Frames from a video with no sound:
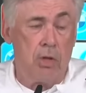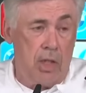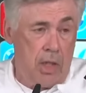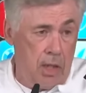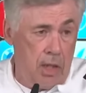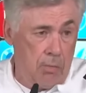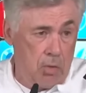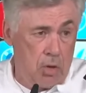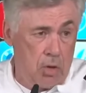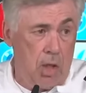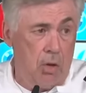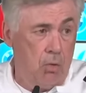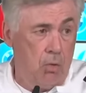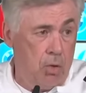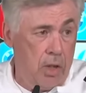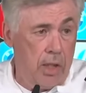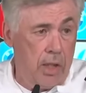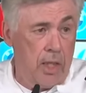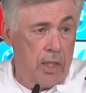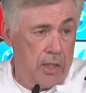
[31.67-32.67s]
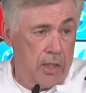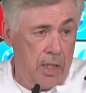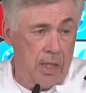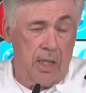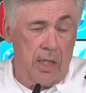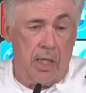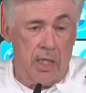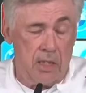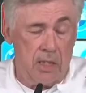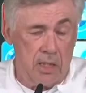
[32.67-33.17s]
Tenemos al Lunin que
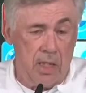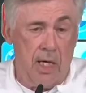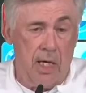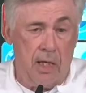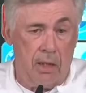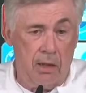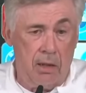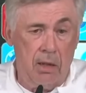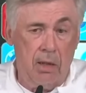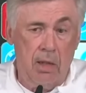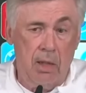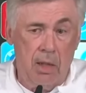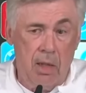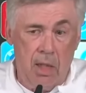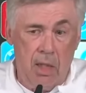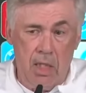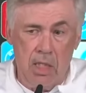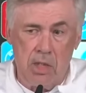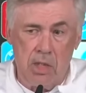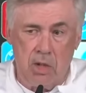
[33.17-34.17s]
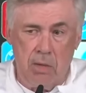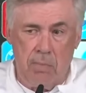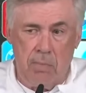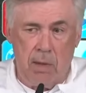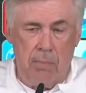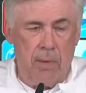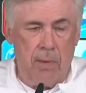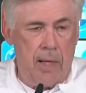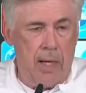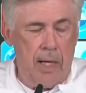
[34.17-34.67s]
tiene que estar listo, y
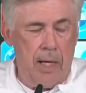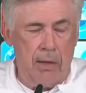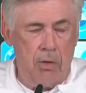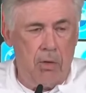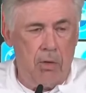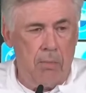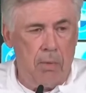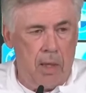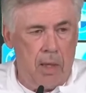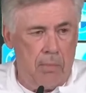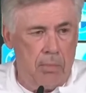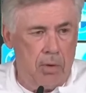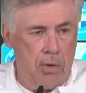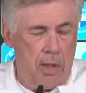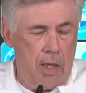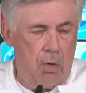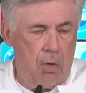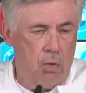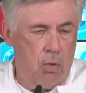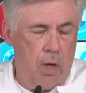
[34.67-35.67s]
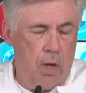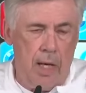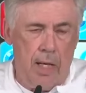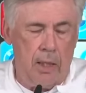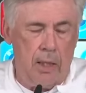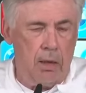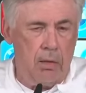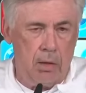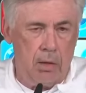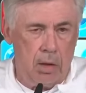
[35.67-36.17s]
preparado para poder
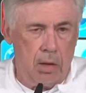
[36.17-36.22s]
jugar.